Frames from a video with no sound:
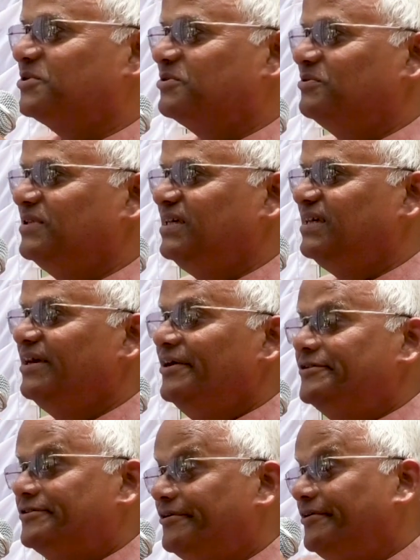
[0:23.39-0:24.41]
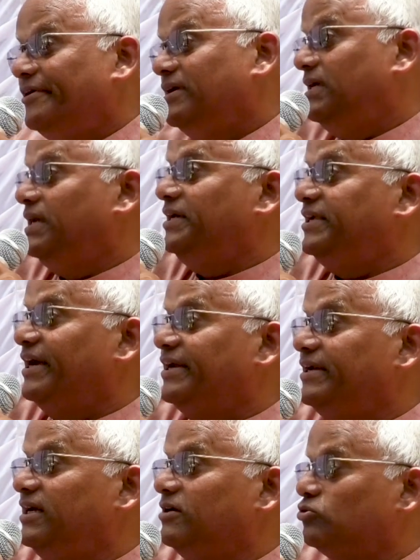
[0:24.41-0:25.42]
వస్తుంది సో ఈ
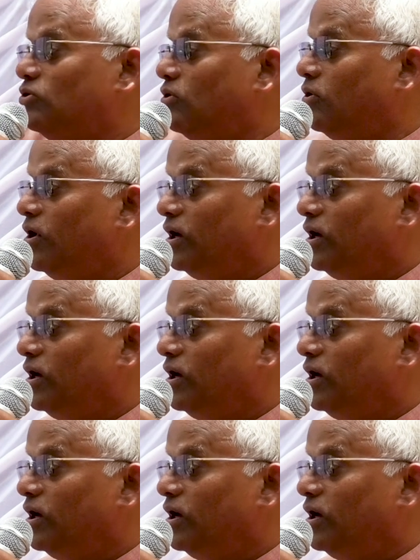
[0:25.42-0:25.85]
టెక్నిక్తో